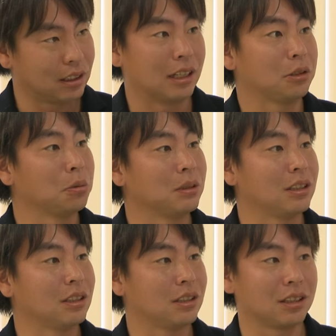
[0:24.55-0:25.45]
えー、
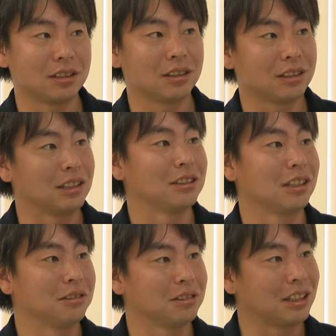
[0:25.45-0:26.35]
富田選手
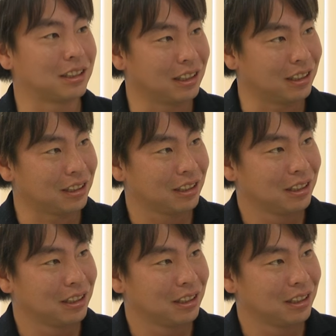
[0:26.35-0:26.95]
が抜けて